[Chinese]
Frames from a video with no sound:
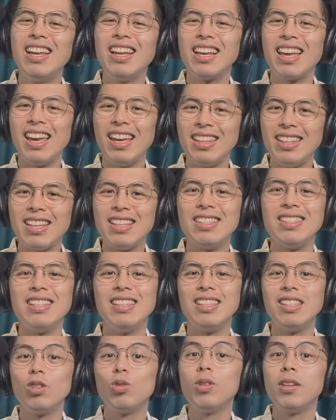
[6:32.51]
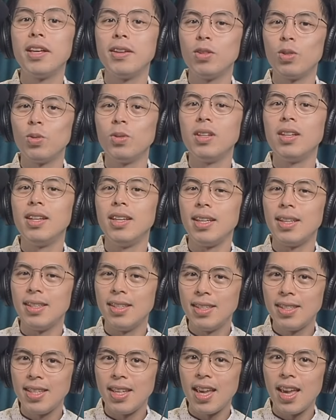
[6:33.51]
可以点击资讯栏中的连
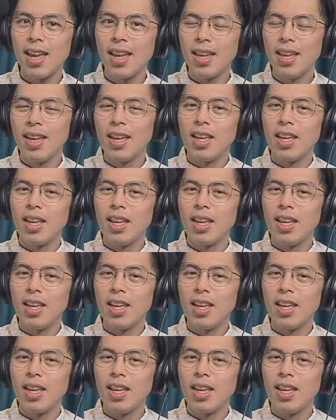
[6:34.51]
接。